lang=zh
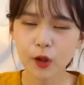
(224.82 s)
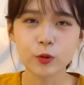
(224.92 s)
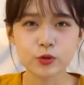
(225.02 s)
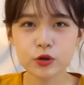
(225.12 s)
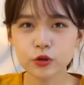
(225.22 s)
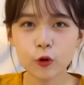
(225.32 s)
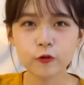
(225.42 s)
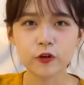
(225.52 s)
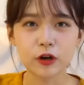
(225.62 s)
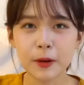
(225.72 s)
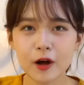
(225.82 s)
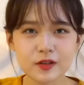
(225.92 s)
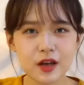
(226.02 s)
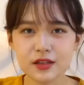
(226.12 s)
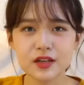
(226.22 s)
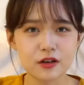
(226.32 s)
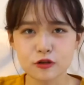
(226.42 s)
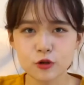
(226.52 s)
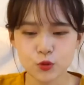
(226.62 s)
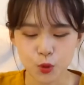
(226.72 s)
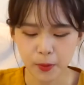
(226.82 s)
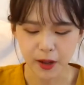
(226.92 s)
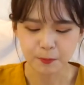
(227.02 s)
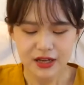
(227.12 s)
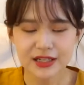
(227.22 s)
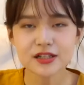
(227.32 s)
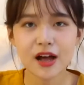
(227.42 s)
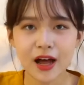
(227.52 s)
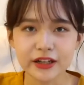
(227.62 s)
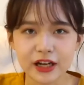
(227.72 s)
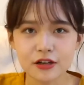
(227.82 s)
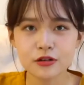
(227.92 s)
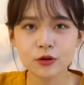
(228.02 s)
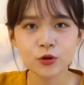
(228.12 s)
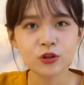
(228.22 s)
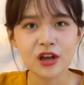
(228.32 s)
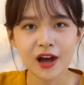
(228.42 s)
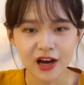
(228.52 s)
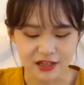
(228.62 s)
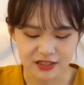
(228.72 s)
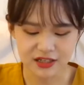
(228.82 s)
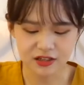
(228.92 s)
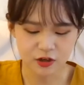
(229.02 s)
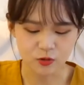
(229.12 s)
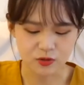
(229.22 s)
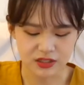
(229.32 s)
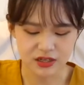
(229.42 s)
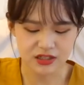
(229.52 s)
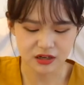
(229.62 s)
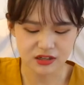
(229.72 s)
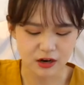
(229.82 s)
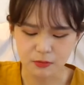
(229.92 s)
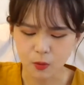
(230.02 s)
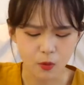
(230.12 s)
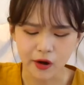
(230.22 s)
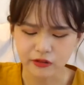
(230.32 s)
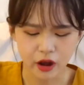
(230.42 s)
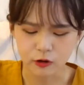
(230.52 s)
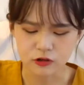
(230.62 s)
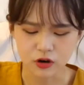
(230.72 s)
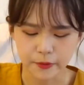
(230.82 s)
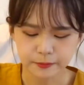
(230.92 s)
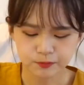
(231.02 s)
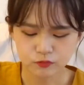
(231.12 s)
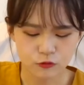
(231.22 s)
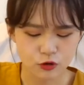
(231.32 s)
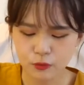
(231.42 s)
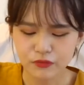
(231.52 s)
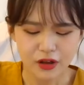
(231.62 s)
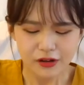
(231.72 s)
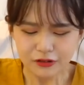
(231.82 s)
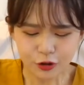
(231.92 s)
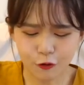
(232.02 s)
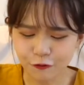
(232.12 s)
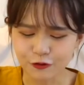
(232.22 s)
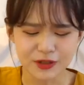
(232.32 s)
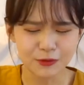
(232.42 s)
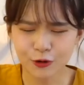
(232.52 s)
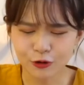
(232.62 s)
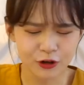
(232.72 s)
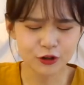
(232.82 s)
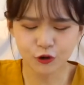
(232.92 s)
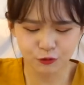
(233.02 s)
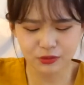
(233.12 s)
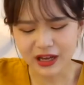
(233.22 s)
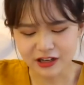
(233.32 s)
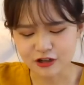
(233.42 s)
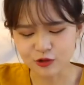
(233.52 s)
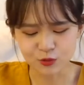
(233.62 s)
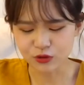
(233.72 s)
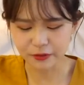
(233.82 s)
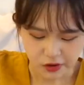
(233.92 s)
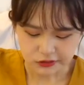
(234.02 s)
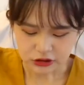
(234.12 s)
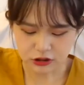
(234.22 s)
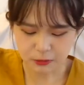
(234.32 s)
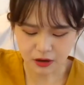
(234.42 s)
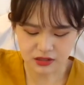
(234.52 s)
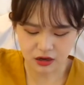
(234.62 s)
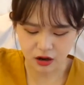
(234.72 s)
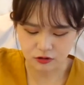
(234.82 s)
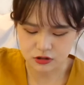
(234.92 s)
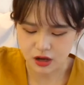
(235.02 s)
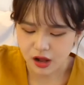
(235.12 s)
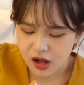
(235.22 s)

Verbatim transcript: 我觉得豆腐和泡菜简直是绝配，加上海苔之后又有一点海鲜的那种鲜香在里面，哇，太好吃了！你觉得豆腐怎么会有跟豆腐不搭的食物呢？而且这泡菜很好吃。